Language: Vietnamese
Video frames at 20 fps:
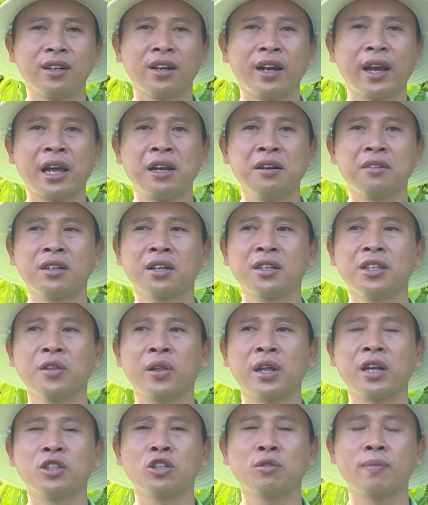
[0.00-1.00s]
gây ảnh hưởng rất nhiều
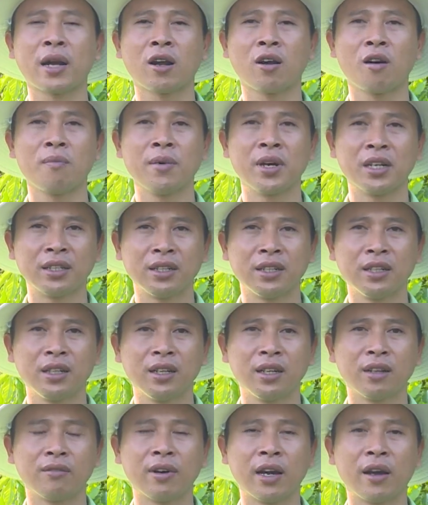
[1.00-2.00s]
tới năng suất bà con mình.
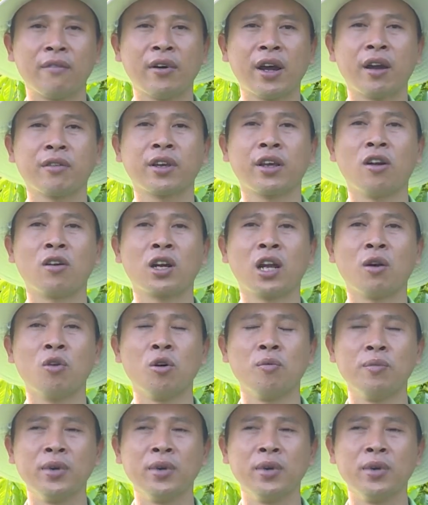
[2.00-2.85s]
Và vào giai đoạn đầu mùa